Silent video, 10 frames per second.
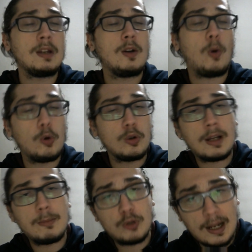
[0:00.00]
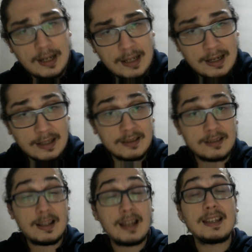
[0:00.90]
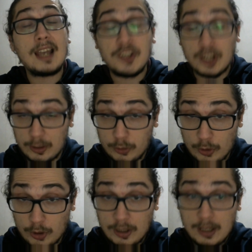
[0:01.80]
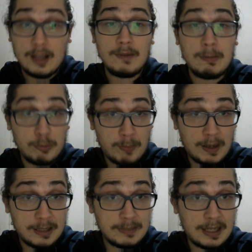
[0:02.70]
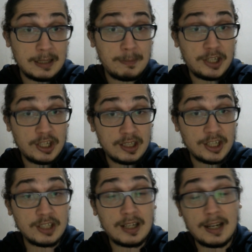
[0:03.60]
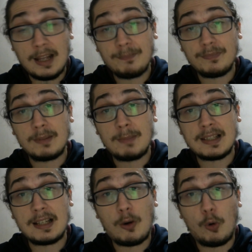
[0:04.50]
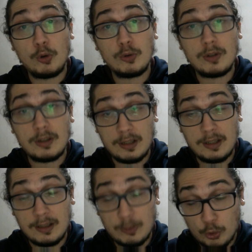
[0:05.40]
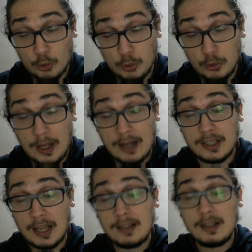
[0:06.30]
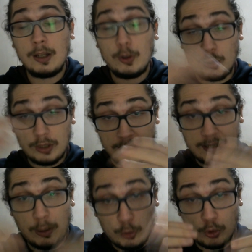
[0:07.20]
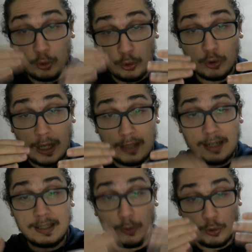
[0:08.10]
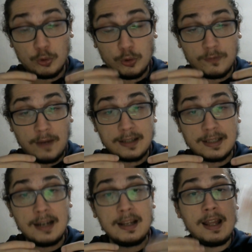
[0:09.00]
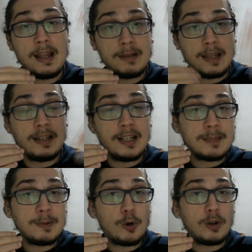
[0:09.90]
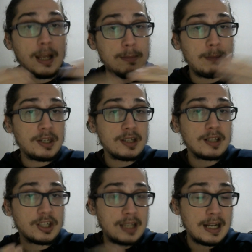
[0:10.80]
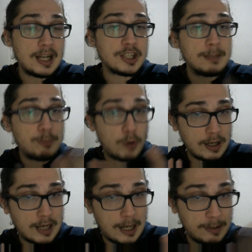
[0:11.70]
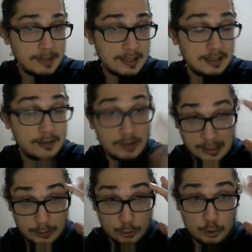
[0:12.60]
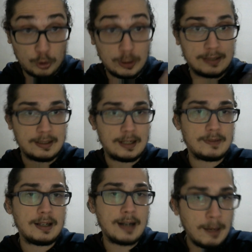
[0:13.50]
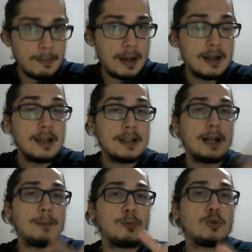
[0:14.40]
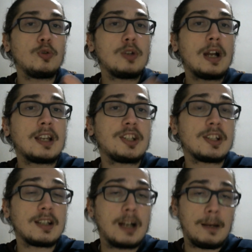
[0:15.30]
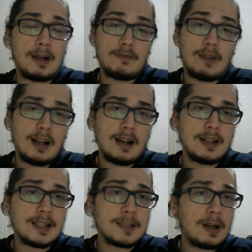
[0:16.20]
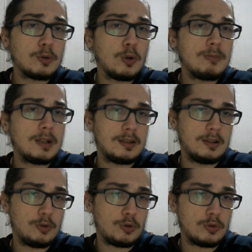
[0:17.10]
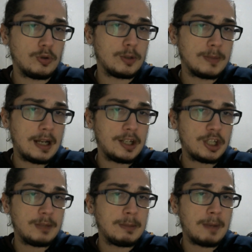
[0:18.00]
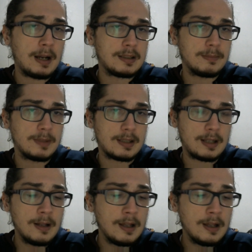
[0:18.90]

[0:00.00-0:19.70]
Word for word: Oyuna müdahaleler anında geç kalıyor ve bu bakımdan da Beşiktaş'ın hani mesela oyun e, üstünlerken sizde üstünlük sağlarken üstünlük varken Yediğiniz bir golle hemen Beşiktaş'ın telaşlarını puan kaybetmesini diye düşünüyorlar taraftarlar. Ama yani bütün günah keçisi kabahat Valerian İsmail'de olmadığını düşünüyorum. Yani şimdi baktığımızda.